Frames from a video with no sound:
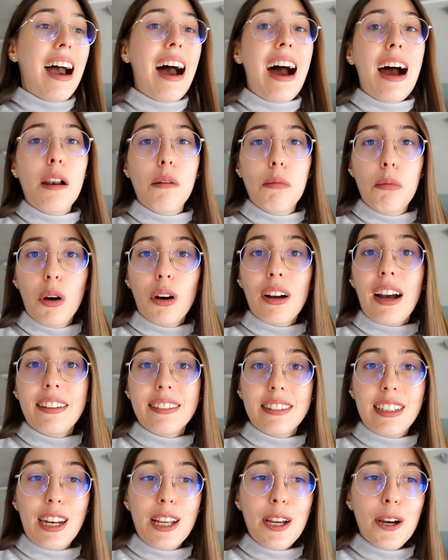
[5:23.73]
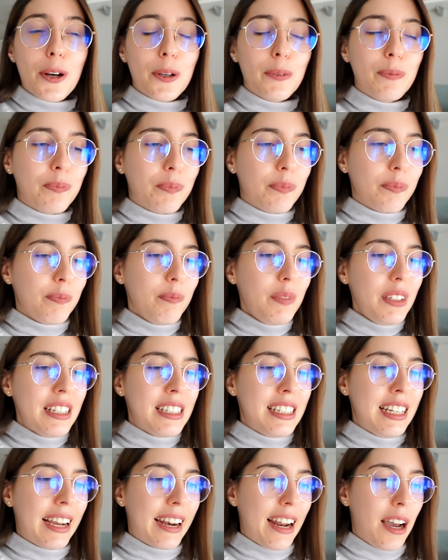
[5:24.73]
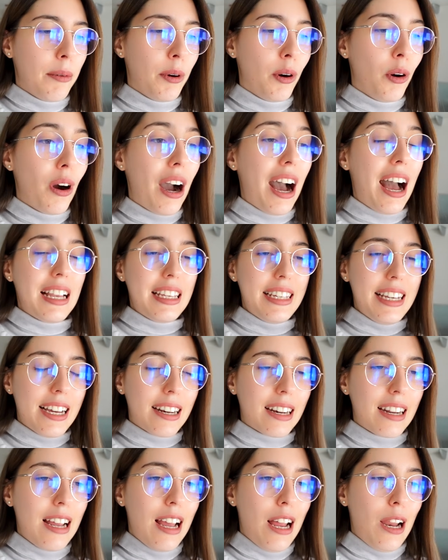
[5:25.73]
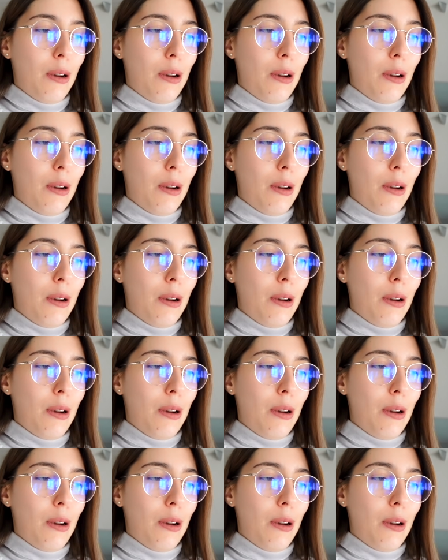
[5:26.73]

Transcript: al blog anterior. Se grabó ayer.